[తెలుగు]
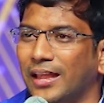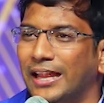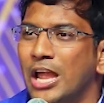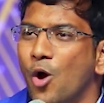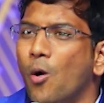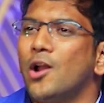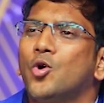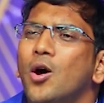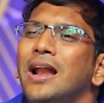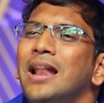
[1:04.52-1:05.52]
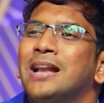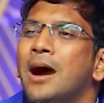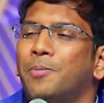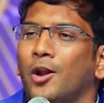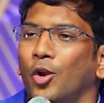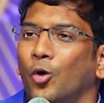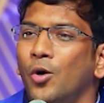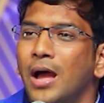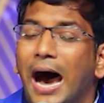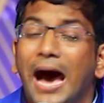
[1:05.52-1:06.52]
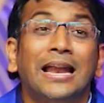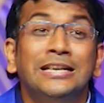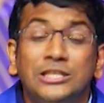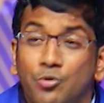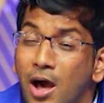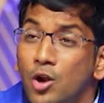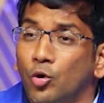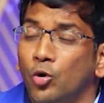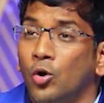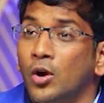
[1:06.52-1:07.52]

ఉంది వారు గొర్రెల కాపర్లు అలాంటి వారు